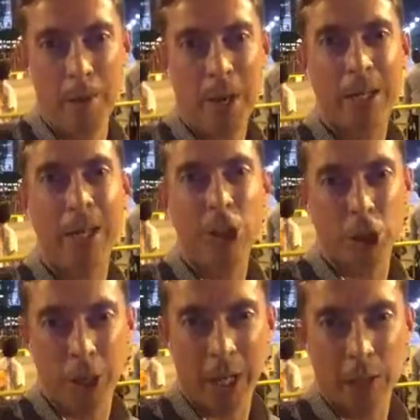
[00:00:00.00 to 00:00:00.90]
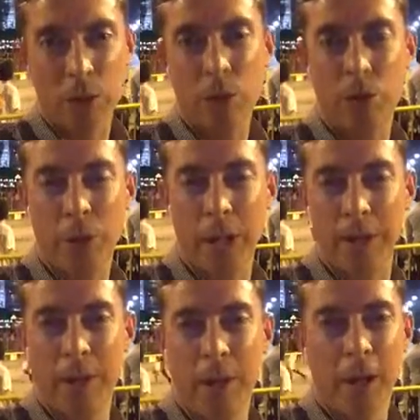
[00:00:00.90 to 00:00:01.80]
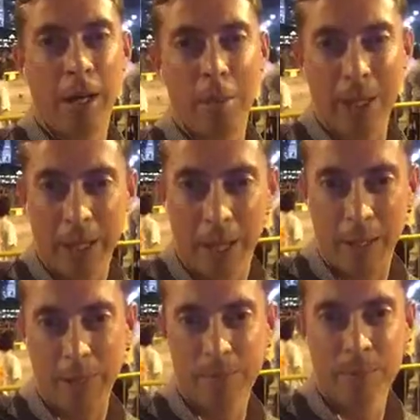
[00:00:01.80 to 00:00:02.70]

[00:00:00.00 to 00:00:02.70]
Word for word: практически отсутствует криминал,